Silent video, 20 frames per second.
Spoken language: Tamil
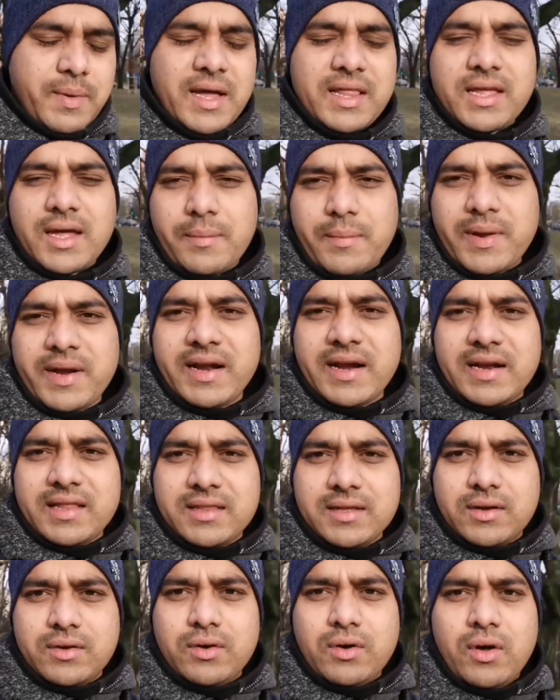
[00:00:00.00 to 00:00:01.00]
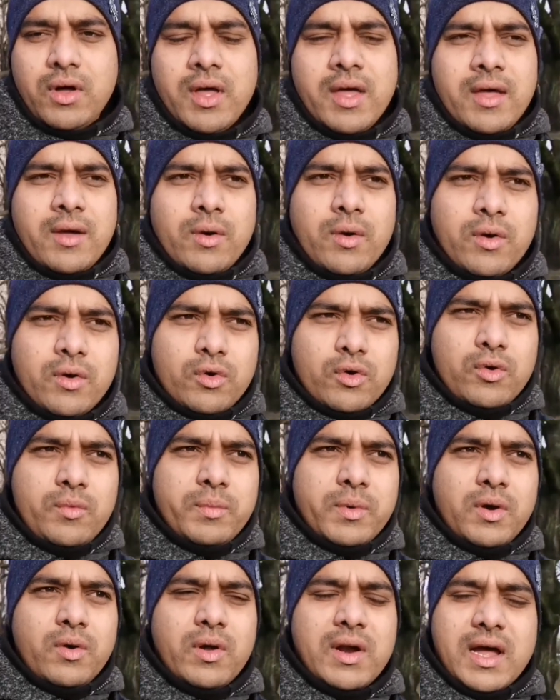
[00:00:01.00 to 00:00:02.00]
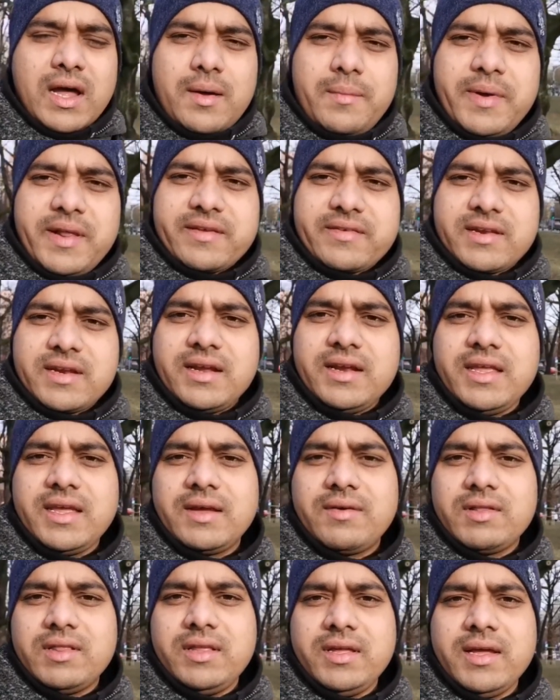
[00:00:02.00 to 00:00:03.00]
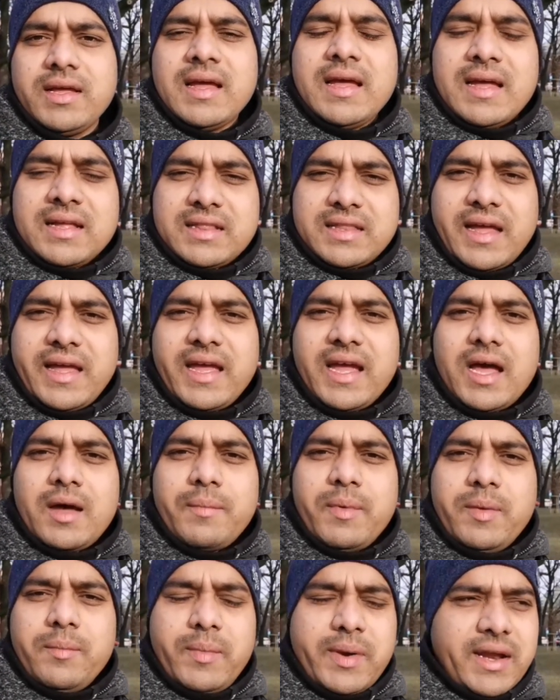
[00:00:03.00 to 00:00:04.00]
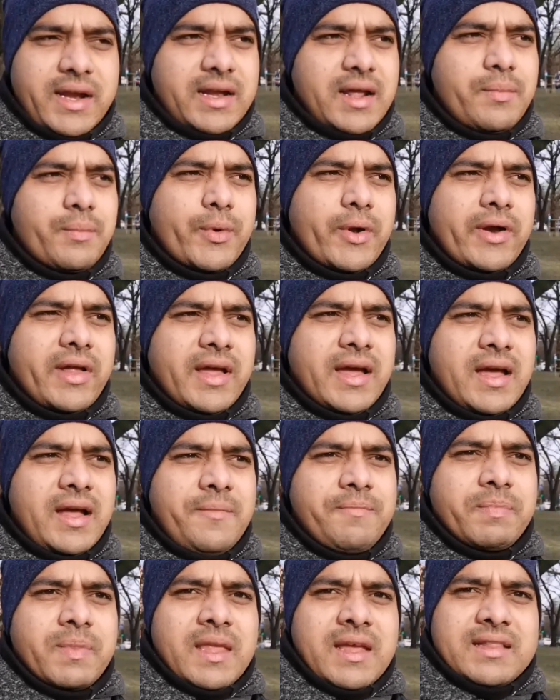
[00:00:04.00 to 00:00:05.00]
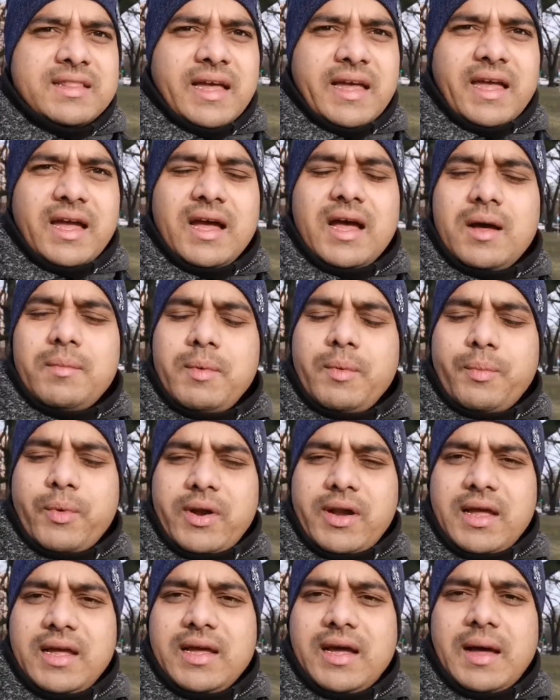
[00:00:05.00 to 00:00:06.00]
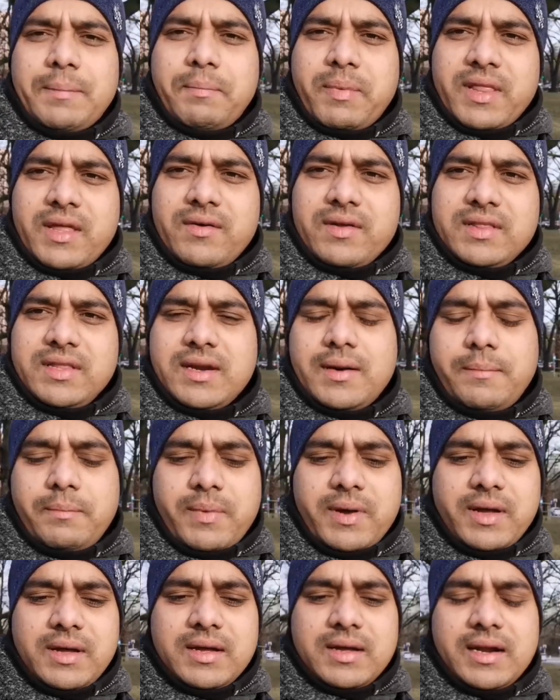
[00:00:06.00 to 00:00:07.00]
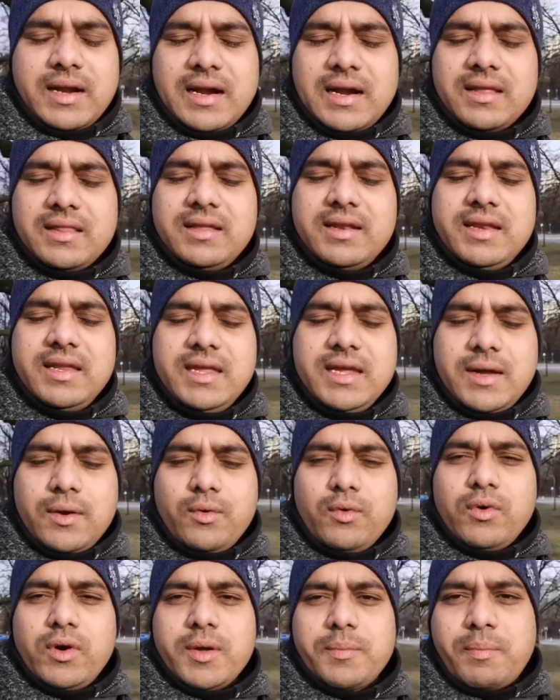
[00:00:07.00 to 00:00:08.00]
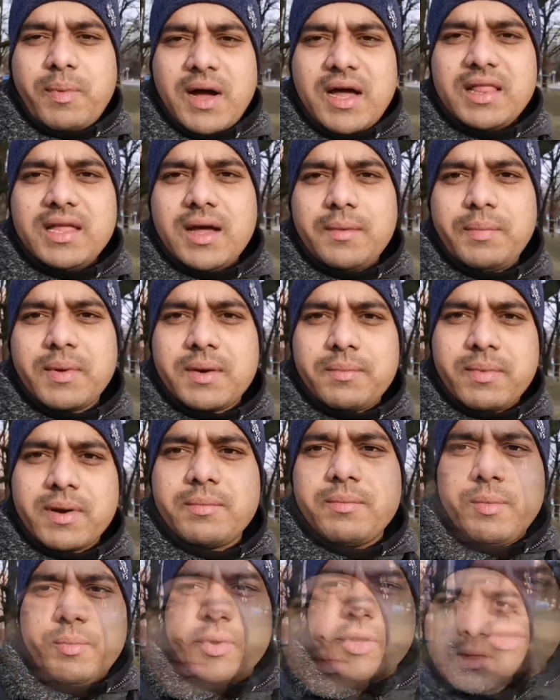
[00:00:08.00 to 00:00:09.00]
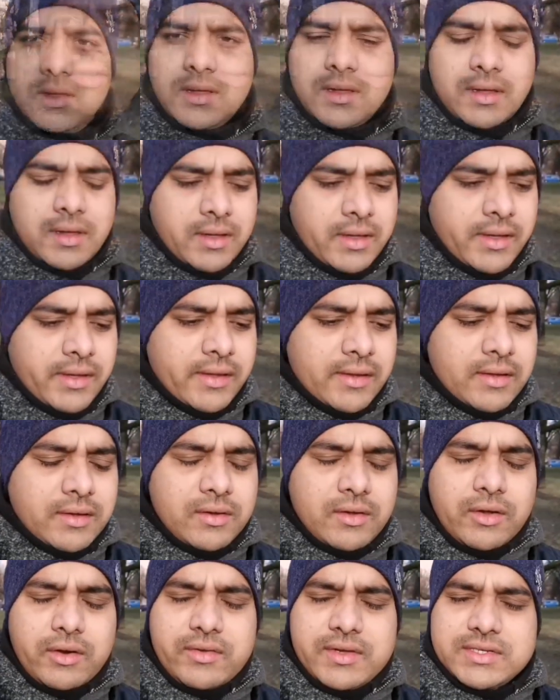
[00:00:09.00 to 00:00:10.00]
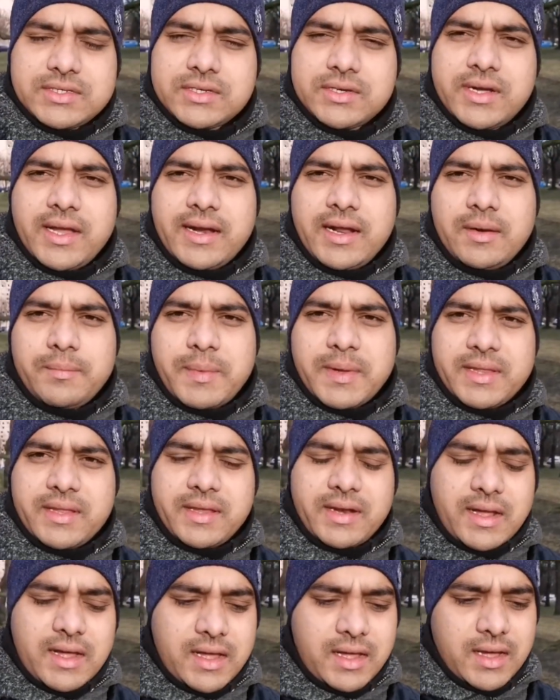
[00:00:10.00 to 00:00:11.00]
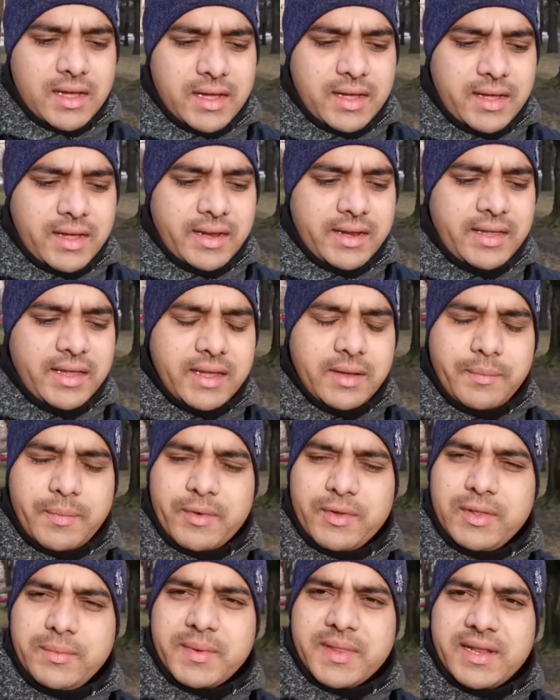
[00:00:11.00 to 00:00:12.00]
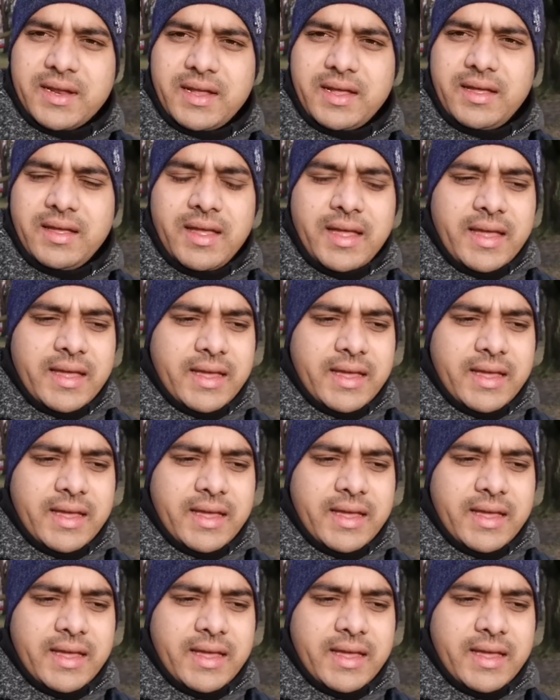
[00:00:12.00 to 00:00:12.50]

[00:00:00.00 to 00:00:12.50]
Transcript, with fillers: பாதுகாப்பான இடத்துக்கோ ஒரு ரூமுக்கோ ஒரு அகாமடேஷனுக்கு நீங்கள் வந்து தயங்காமல் இம்மிடியட்டாக போயிடுங்க தயங்காமல் போயிடுங்க அப்போ தான் வந்து ரொம்ப நல்லது நீங்கள் உங்களுடைய பாதுகாப்பு ரொம்ப ரொம்ப முக்கியம் இன்னொரு விஷயம் என்னென்னு பார்த்தீங்கன்னா நீங்கள் இப்போ வந்து பார்த்தீங்கன்னா